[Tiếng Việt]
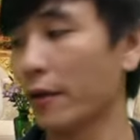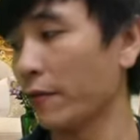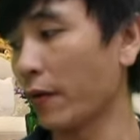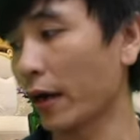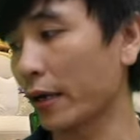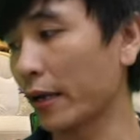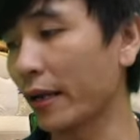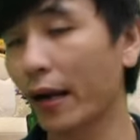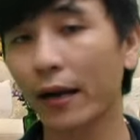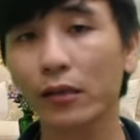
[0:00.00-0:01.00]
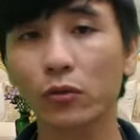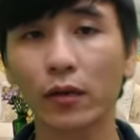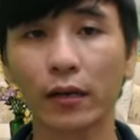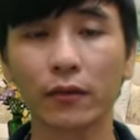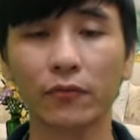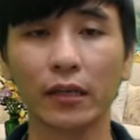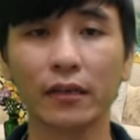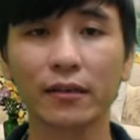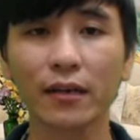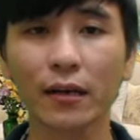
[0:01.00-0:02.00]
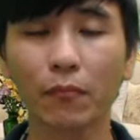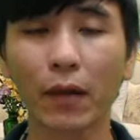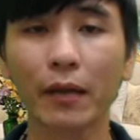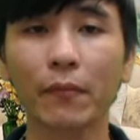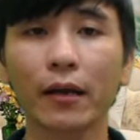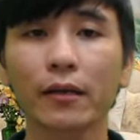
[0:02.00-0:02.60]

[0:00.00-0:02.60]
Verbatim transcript: và kỳ lăng lắc sư đơn vị rất là may mắn